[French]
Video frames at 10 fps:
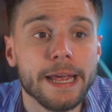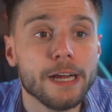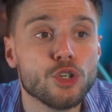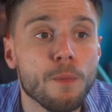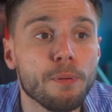et
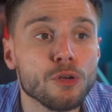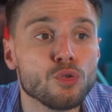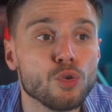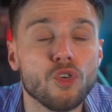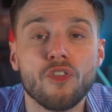je pense
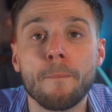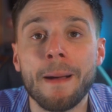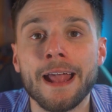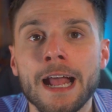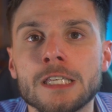que tu fais
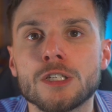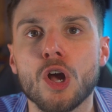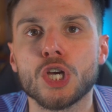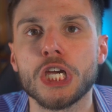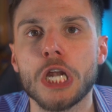pas
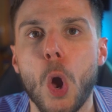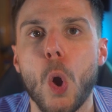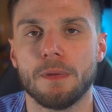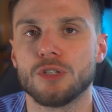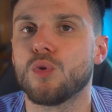400
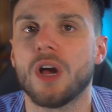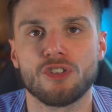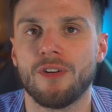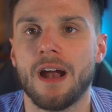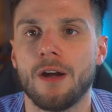kilos Parce qu'un
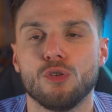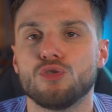cheval,